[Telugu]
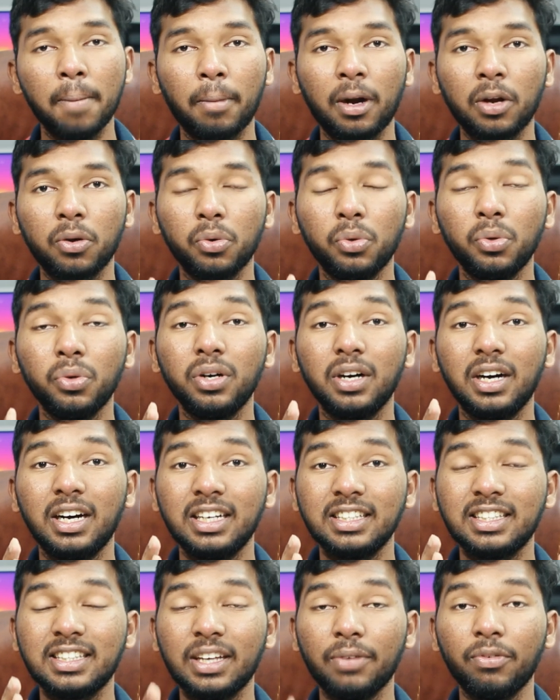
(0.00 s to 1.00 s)
మనకు
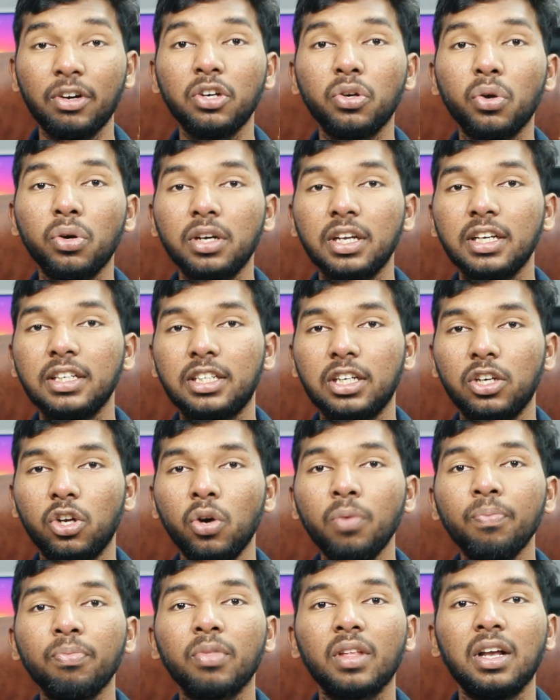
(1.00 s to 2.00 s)
సెవెన్ ట్వంటీ
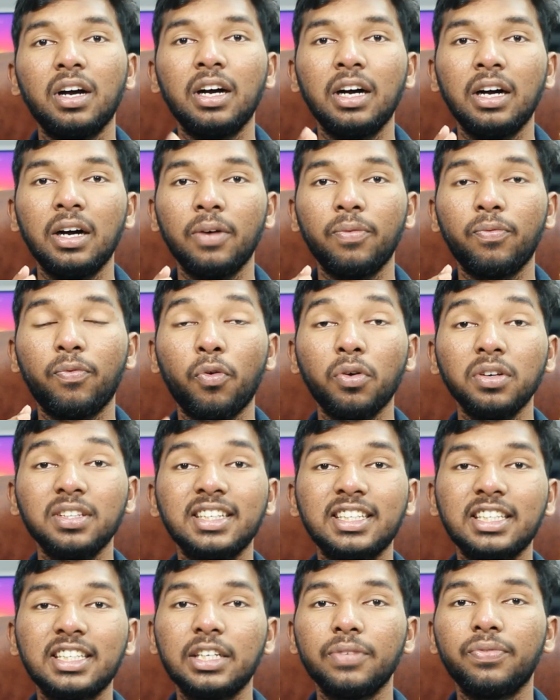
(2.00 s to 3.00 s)
జీలో ఫోర్
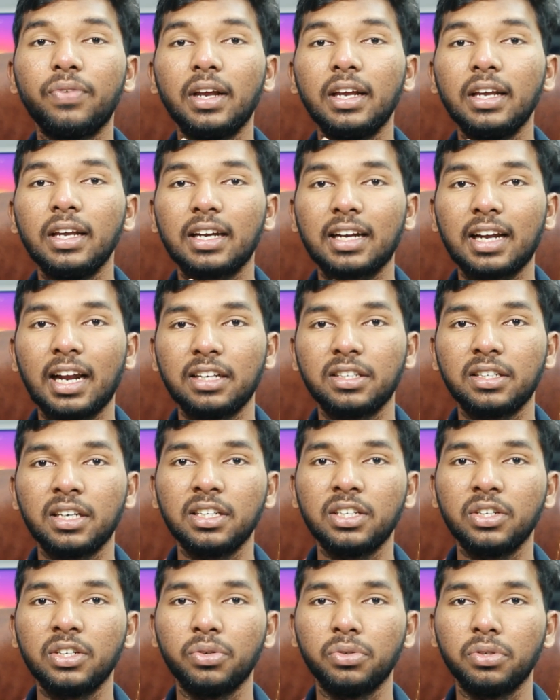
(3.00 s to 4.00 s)
సిక్స్టీ ఫైవ్
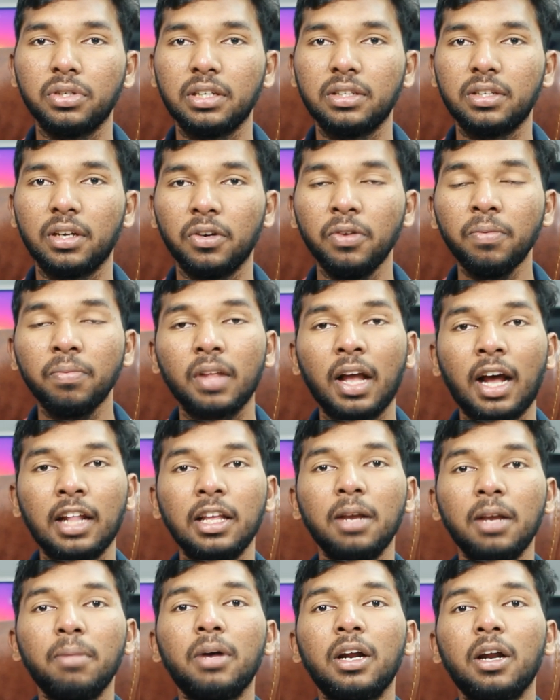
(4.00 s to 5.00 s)
క్లస్టర్స్ని యూజ్ చేశారు
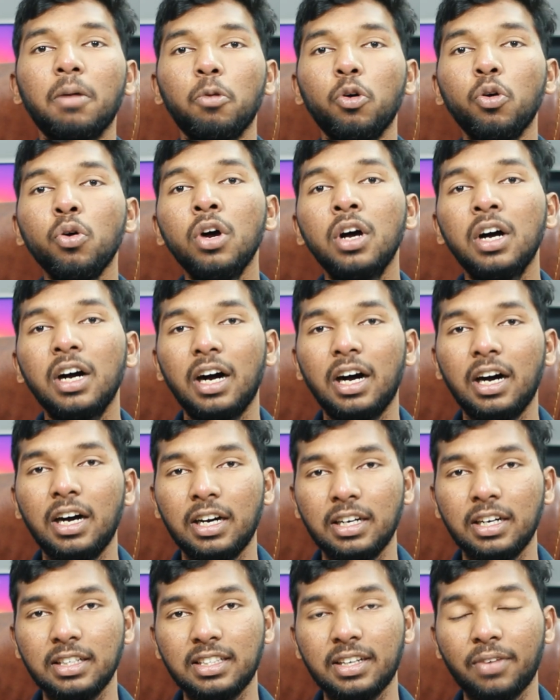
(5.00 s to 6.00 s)
అదే మనము
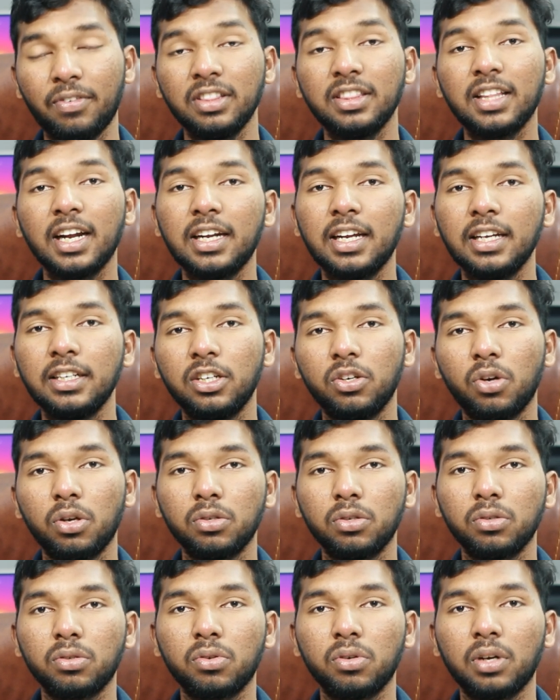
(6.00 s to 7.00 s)
సెవెన్ థర్టీ జీలో
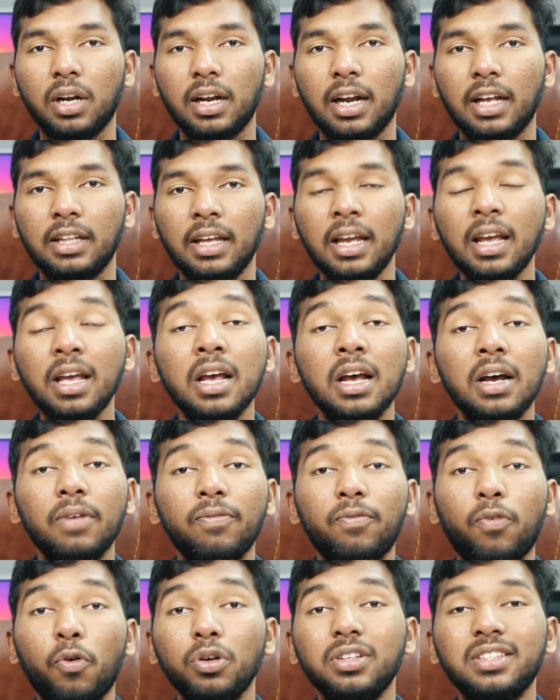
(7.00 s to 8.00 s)
చూసుకున్నట్లయితే
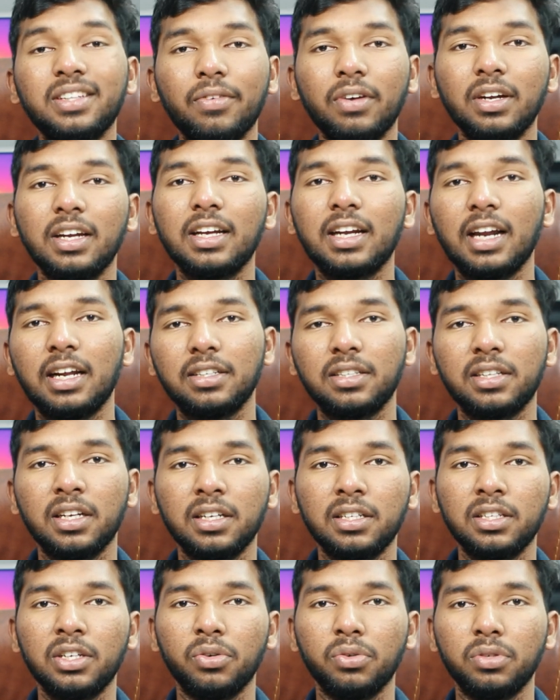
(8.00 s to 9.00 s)
ఫోర్ సెవెంటీ
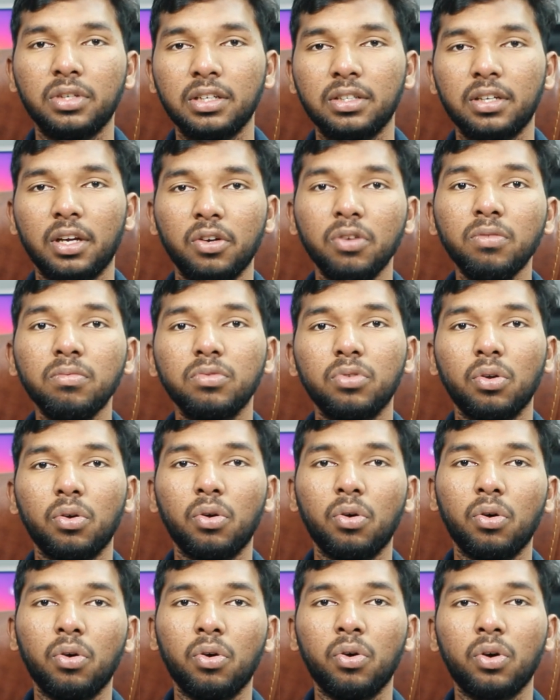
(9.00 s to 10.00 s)
క్లస్టర్స్ని యూజ్ చేశారు సో
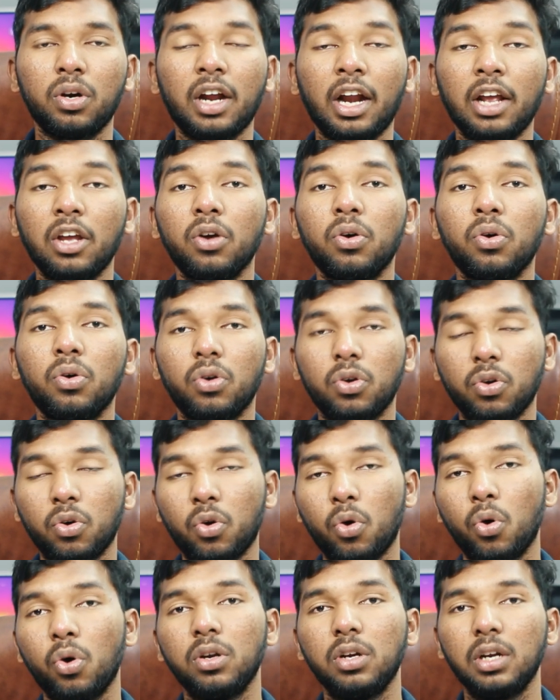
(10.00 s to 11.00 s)
క్రయో
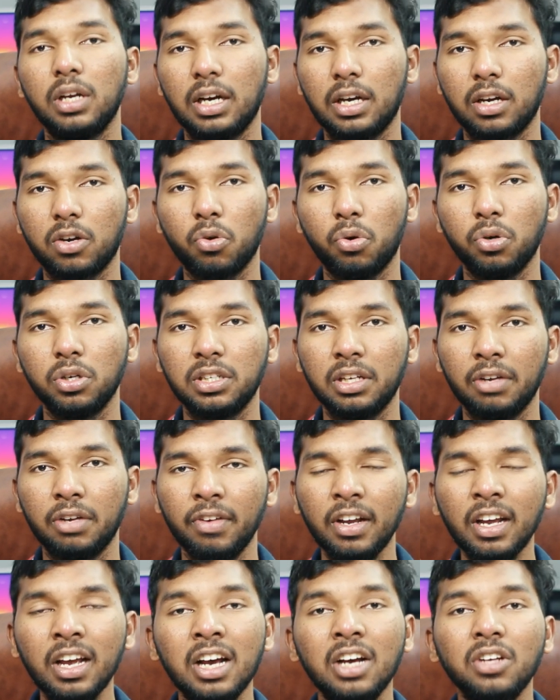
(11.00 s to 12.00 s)
గోల్డ్ కోర్స్
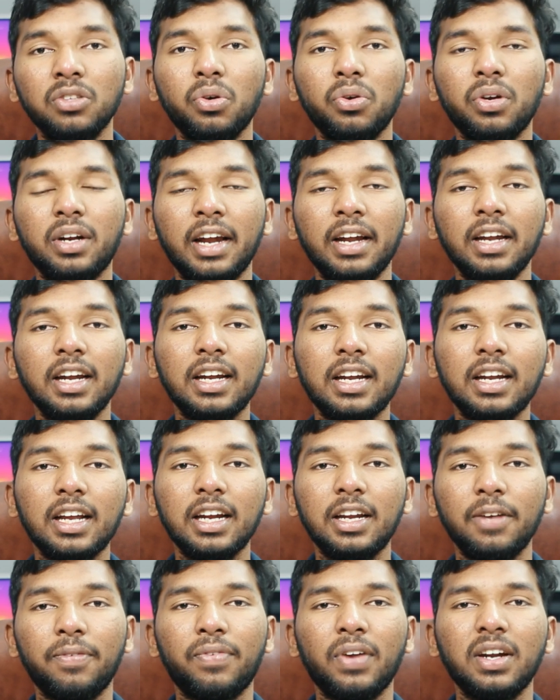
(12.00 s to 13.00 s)
ఇవి సో రెండింటికి
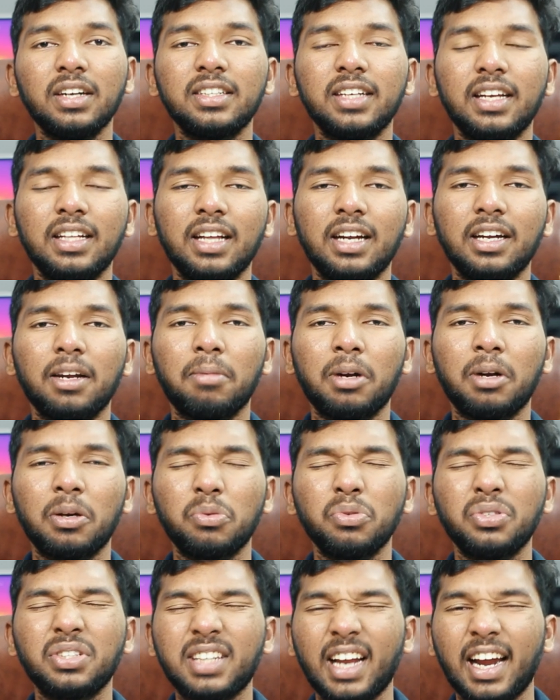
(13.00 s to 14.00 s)
డిఫరెన్స్ ఏంటంటే
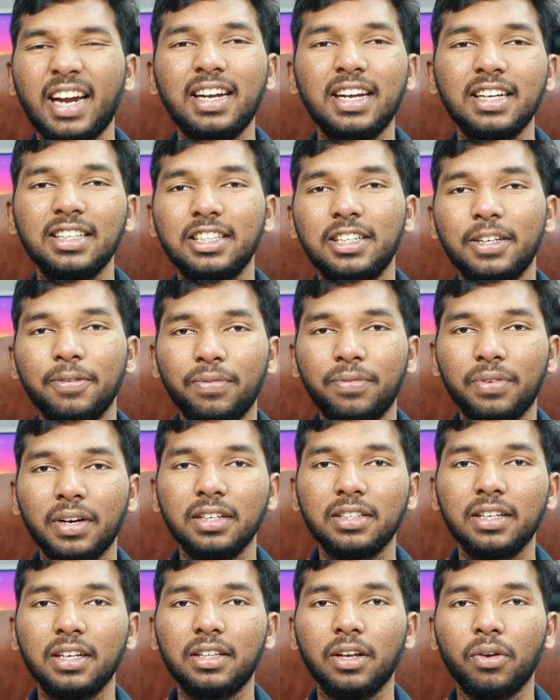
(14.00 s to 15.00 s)
మనకు స్లైట్ ఏజ్
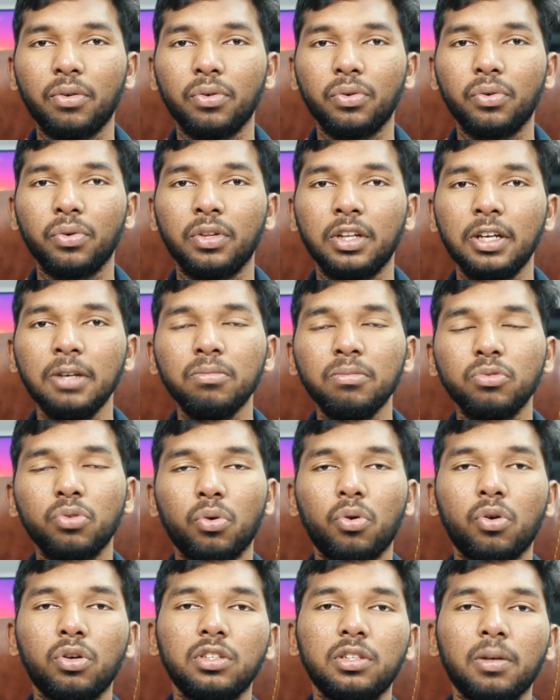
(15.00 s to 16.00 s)
డిఫరెన్స్ అయితే ఉంటుంది సో
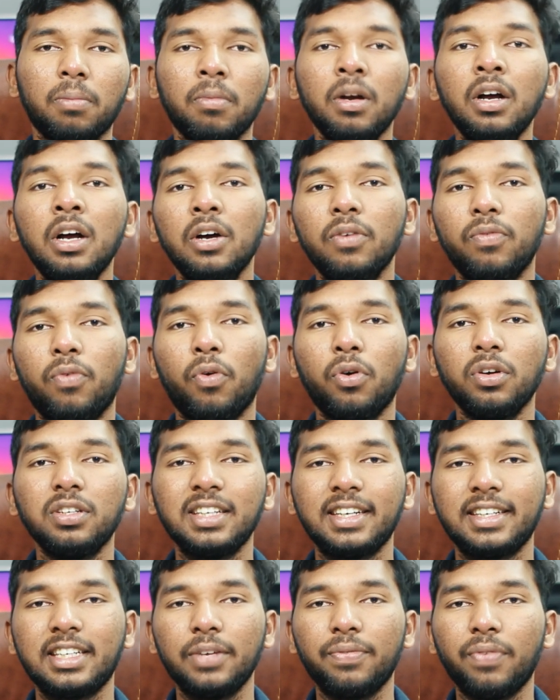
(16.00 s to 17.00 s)
కొంచెం ఫోర్
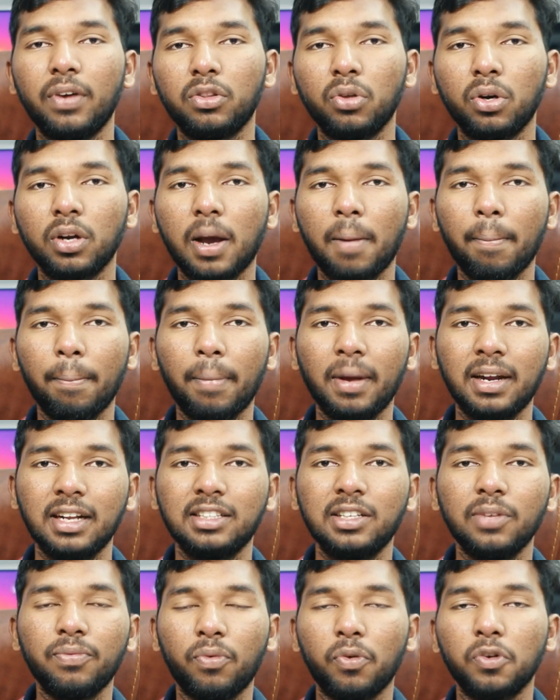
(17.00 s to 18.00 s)
సిక్స్టీ ఫైవ్తో కంపేర్
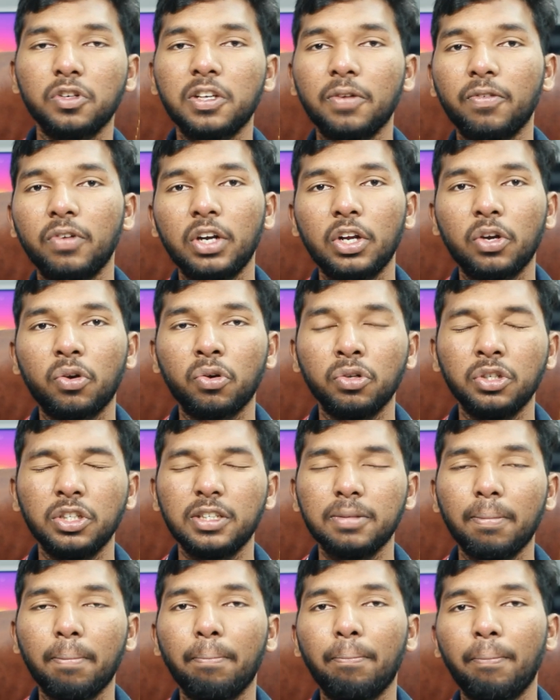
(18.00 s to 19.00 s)
చేస్తే ఫోర్ సెవెంటీ
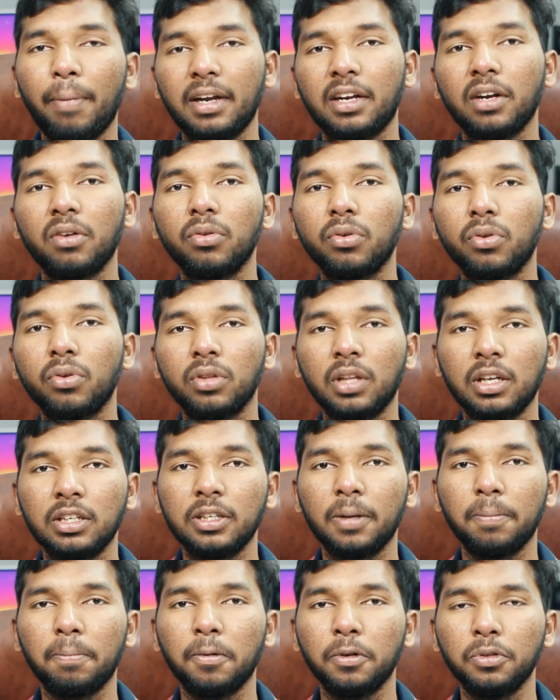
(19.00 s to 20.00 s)
కొంచెం బెటర్ ఉంటుంది ఉంటుందని
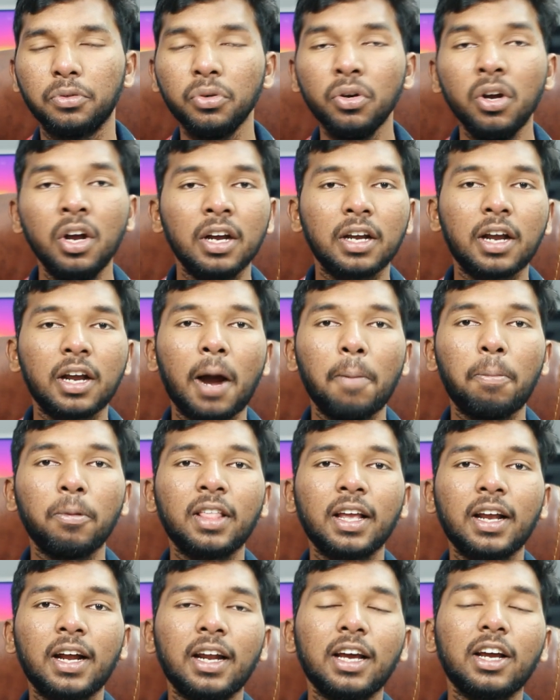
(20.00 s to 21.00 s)
చెప్పొచ్చు
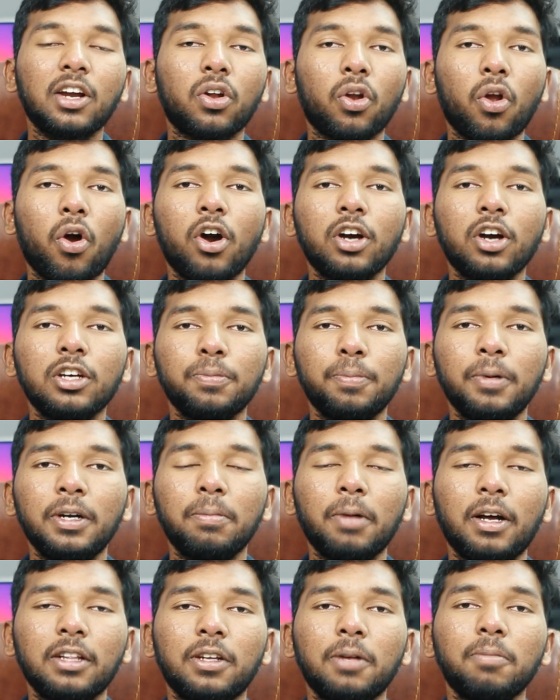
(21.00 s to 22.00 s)
కాకపోతే ఇక్కడ క్లాక్ స్పీడ్
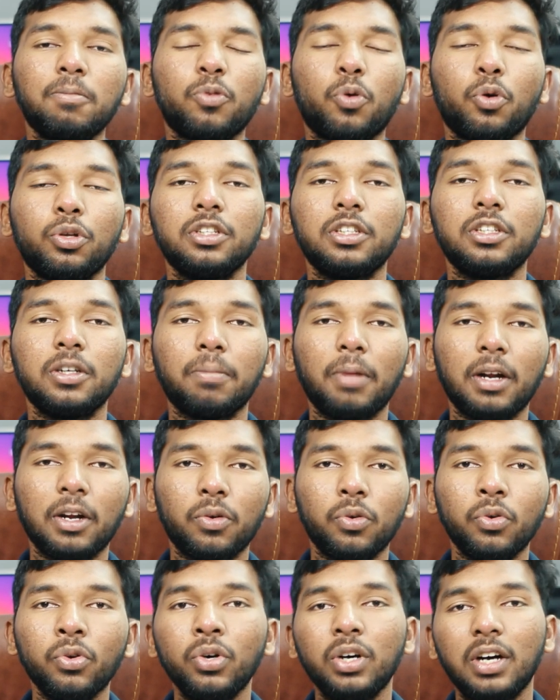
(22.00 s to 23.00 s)
మాత్రం కొంచెం
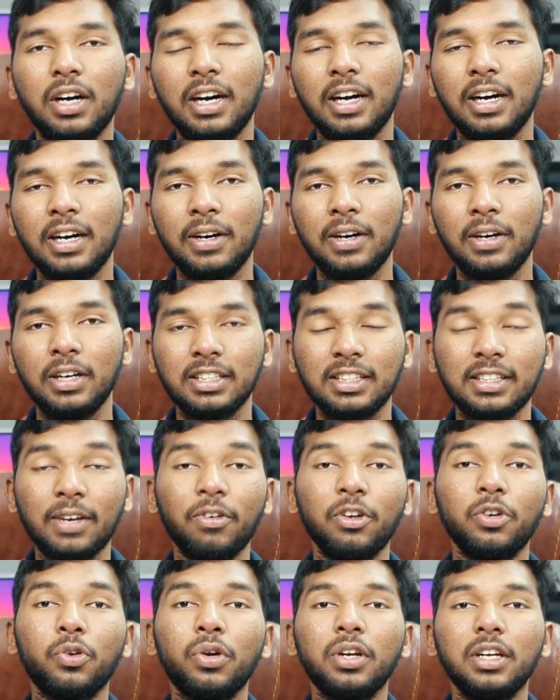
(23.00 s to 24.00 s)
మనకు
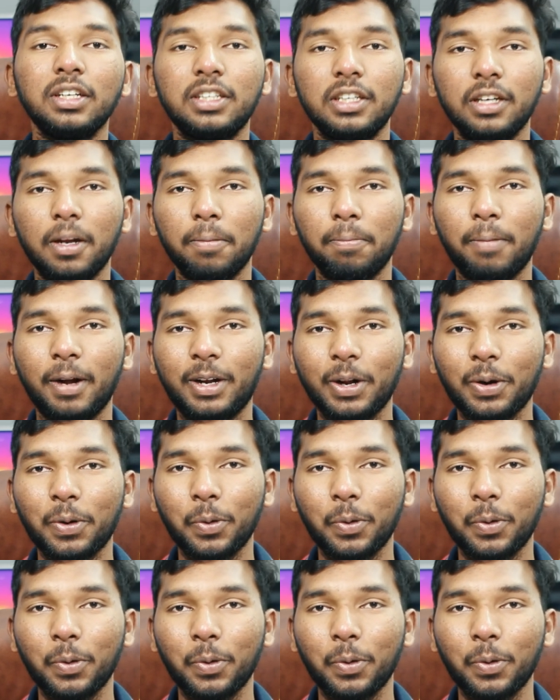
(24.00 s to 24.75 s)
సెవెన్ ట్వంటీ జీలో బెటర్